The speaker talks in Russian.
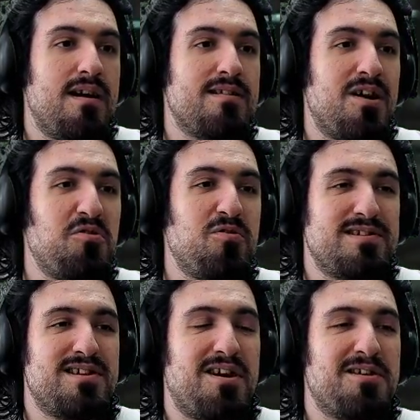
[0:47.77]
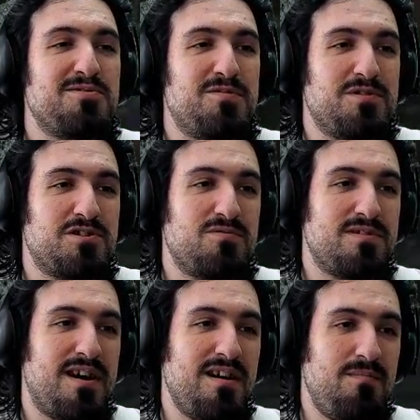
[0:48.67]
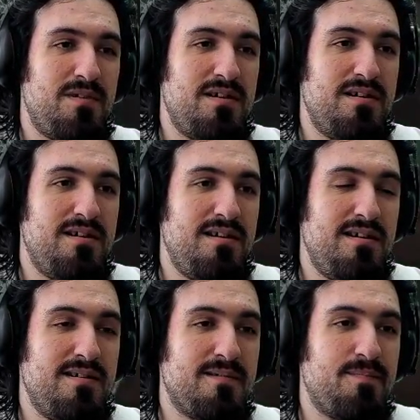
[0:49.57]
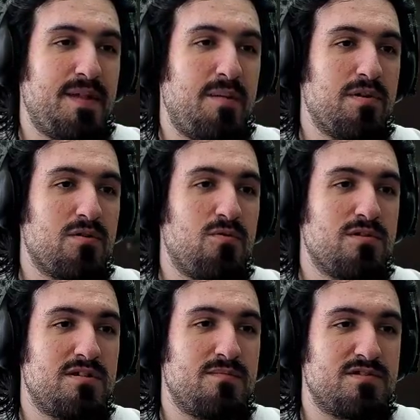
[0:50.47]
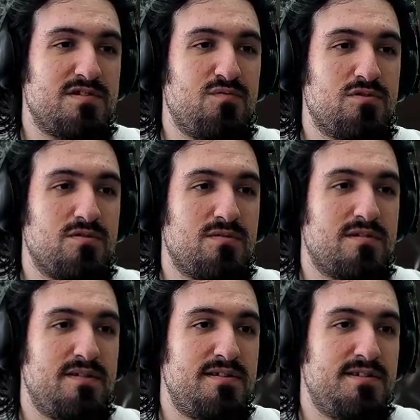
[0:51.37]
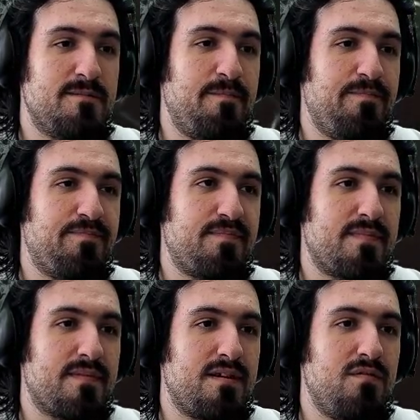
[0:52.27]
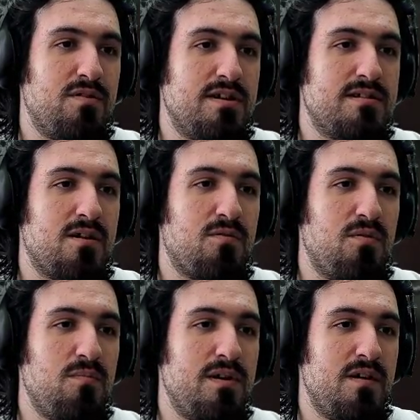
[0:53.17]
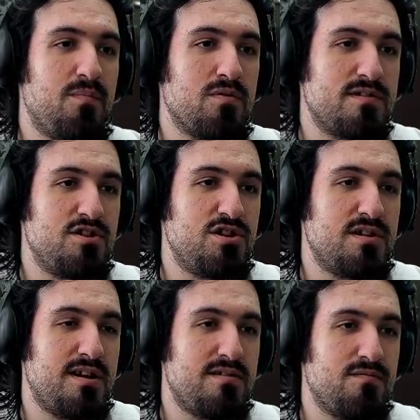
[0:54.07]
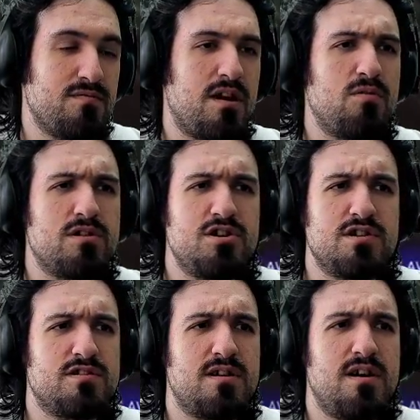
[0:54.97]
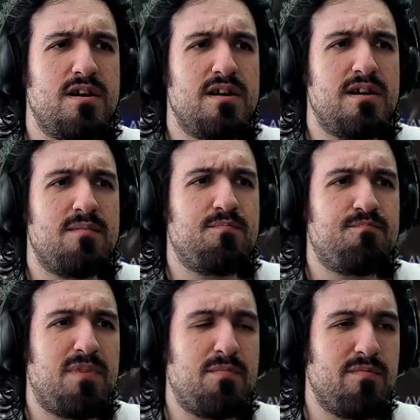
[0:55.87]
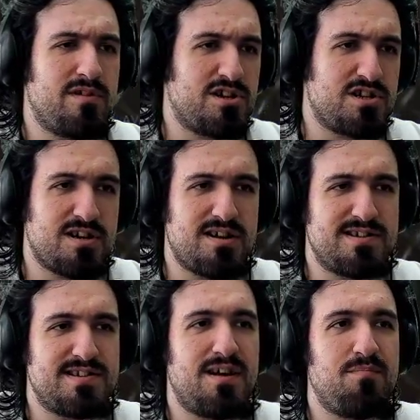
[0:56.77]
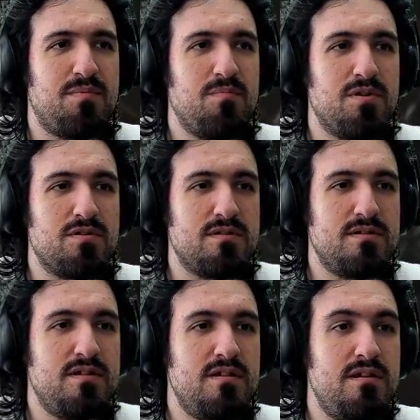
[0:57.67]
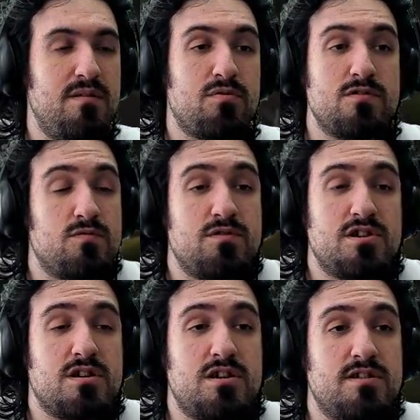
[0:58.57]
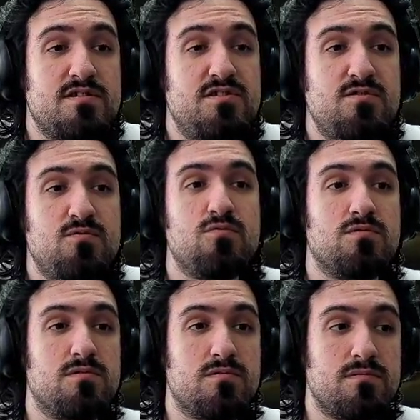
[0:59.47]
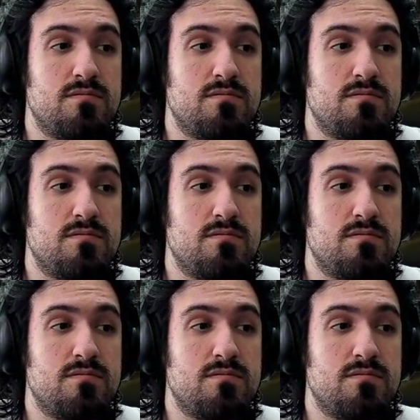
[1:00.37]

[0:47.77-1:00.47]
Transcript: Находит окно между ударами и апперкотом с двух ног, видите, выводит на комбо и просто начинает он какой-то сейчас по-моему, даже красап был. И просто уничтожать за секунду.